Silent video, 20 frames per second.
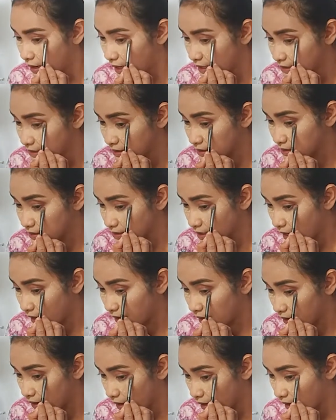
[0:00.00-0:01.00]
Dan
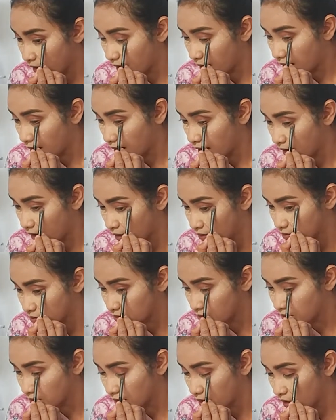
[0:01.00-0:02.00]
sisanya
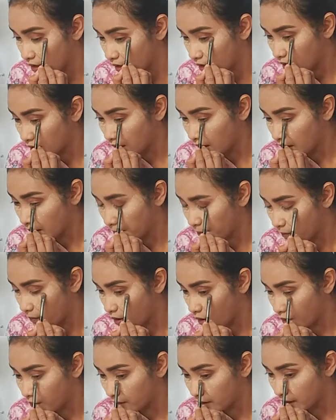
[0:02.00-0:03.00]
langsung
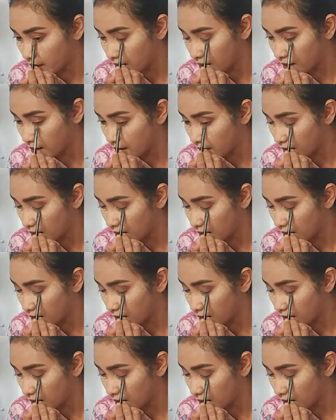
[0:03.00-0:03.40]
dibaurin